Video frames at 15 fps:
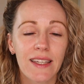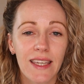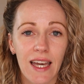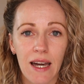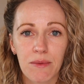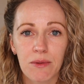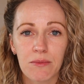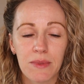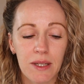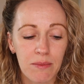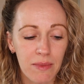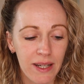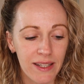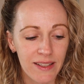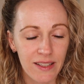Ich habe mir
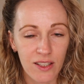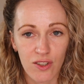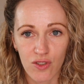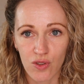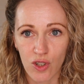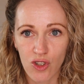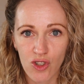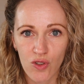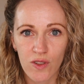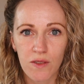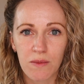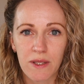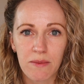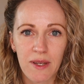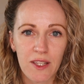meinen Sonnenschutz
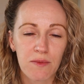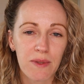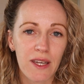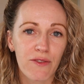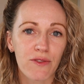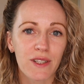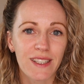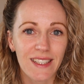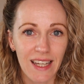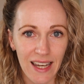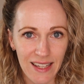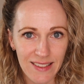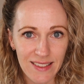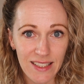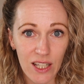mit einem SPF von
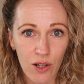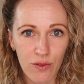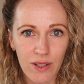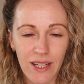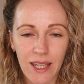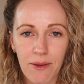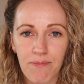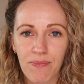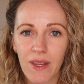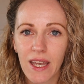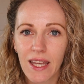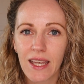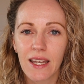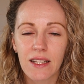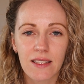30 aufgegeben.
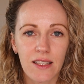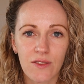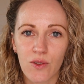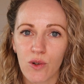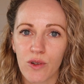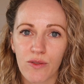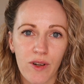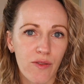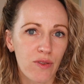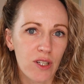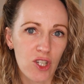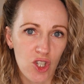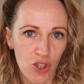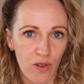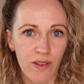Das war ungefähr vor
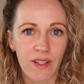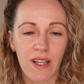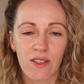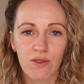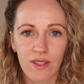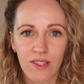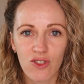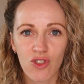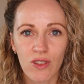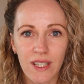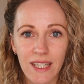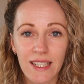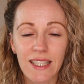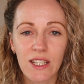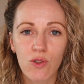einer Stunde. Also das ist schon
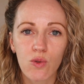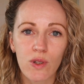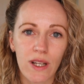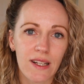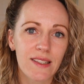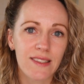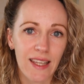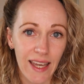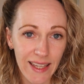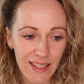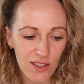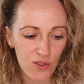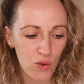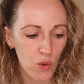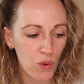richtig gut alles
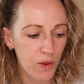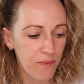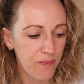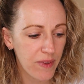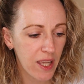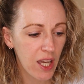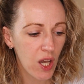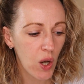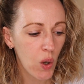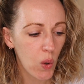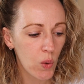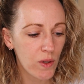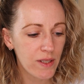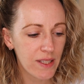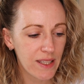eingezogen.
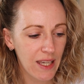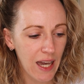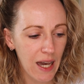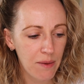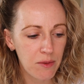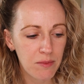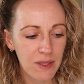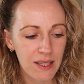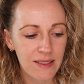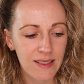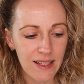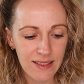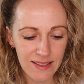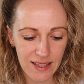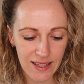Und ich habe mir
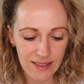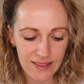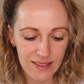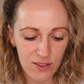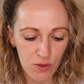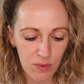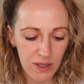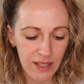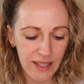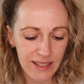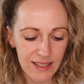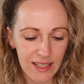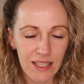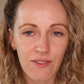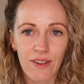jetzt als erstes
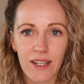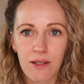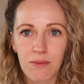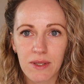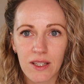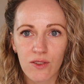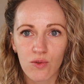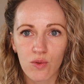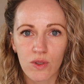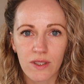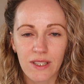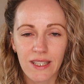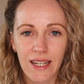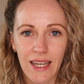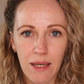überlegt, ich werde mir so
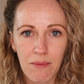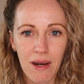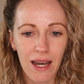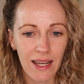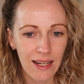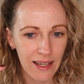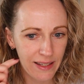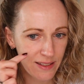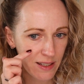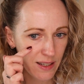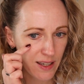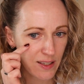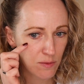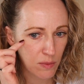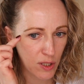einen Creme-Highlighter
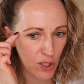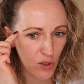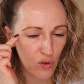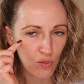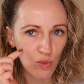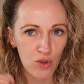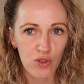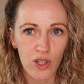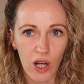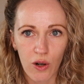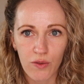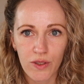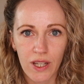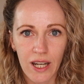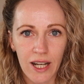erstmal hier so ein bisschen
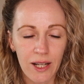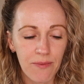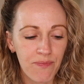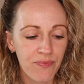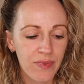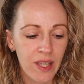auftragen.